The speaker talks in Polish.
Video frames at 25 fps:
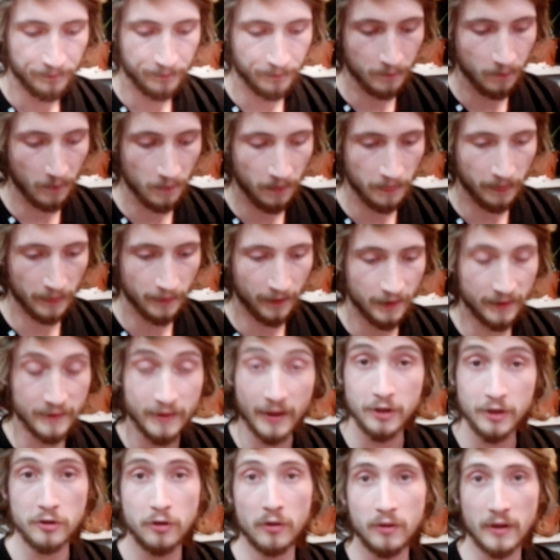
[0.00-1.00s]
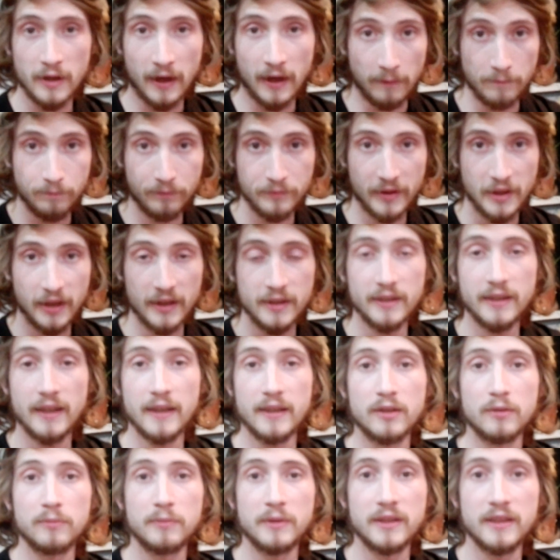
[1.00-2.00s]
mm, nasionka, kiedy
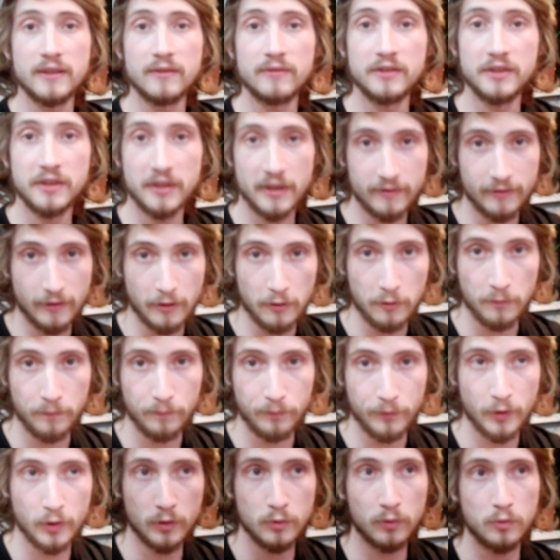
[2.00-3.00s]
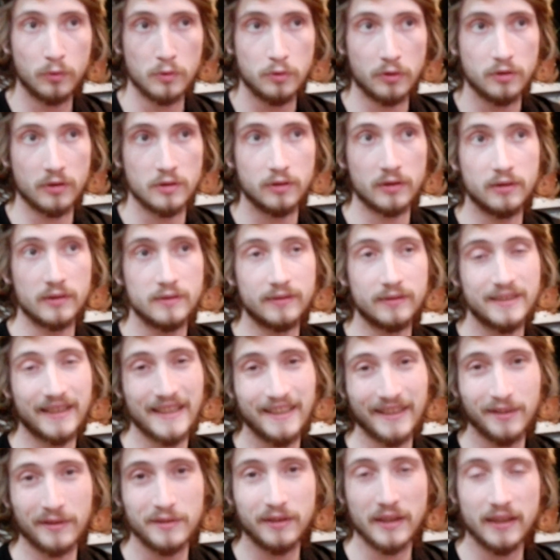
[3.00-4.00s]
ja to będę wysiewał? Otóż no e,
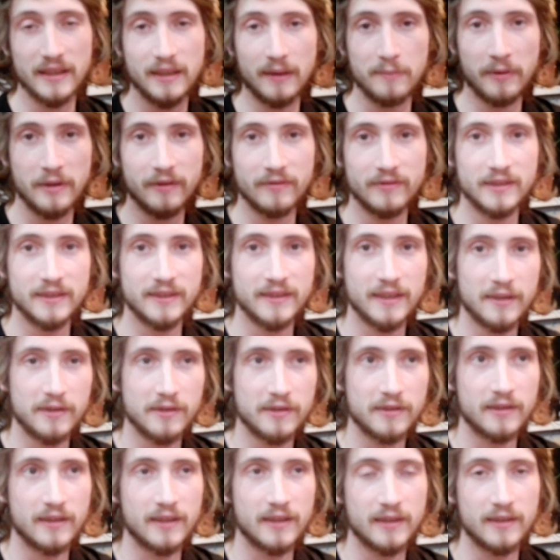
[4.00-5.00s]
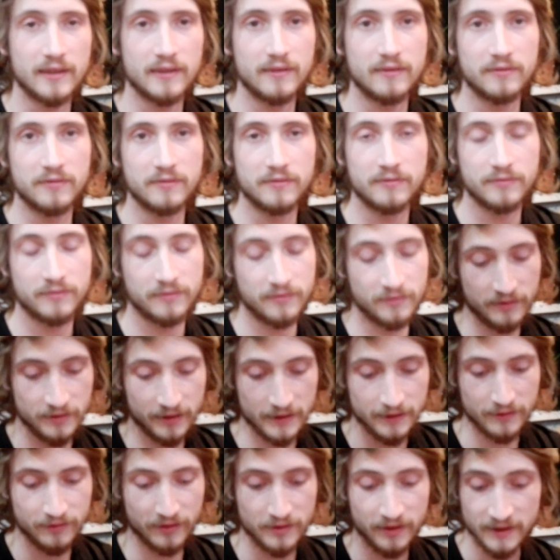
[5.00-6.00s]
sezon tak naprawdę zacznę,
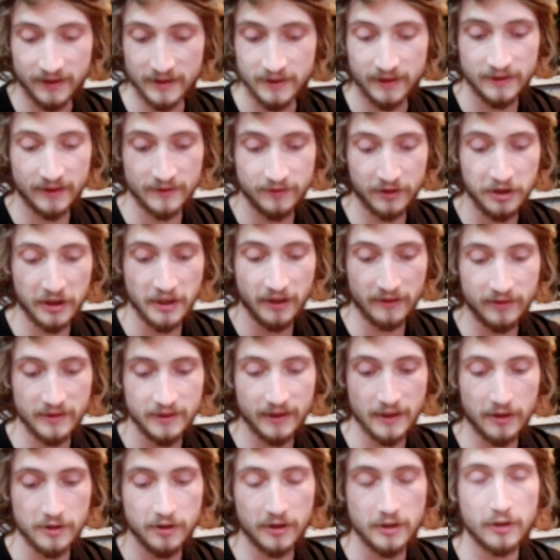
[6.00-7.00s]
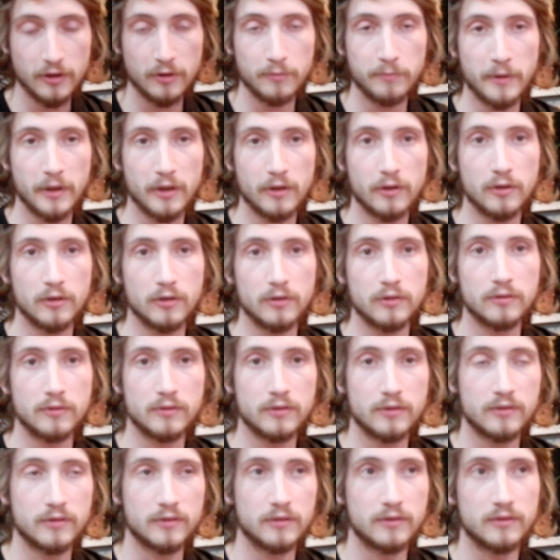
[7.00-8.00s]
wysiewy zacznę dopiero
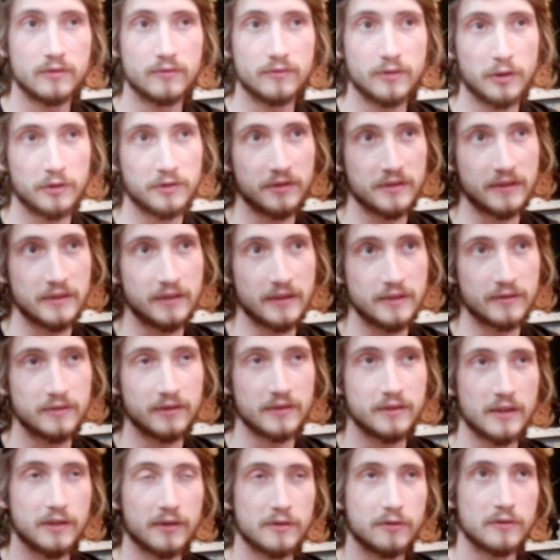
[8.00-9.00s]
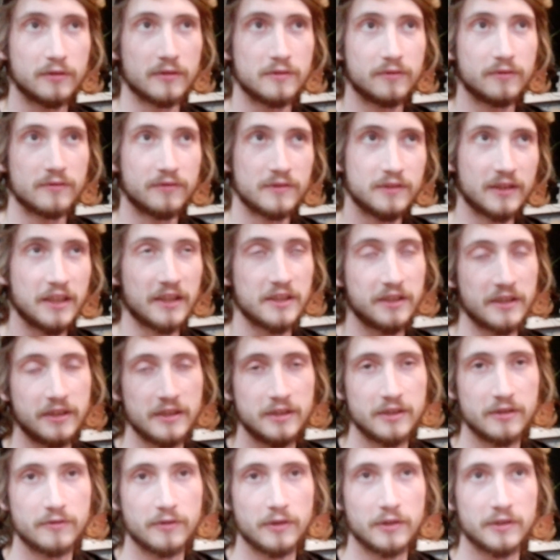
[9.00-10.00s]
od e, wiosny, to znaczy od wcześniej
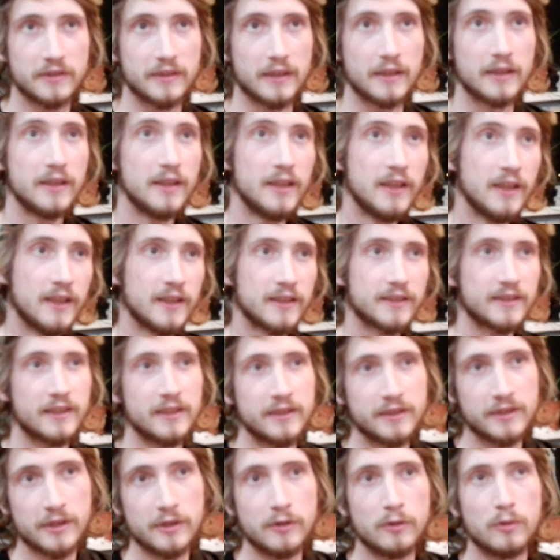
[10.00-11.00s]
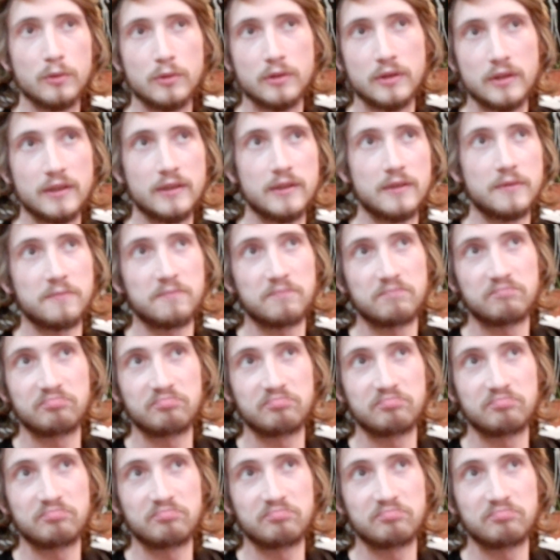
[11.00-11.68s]
niż wiosna. Styczeń, luty,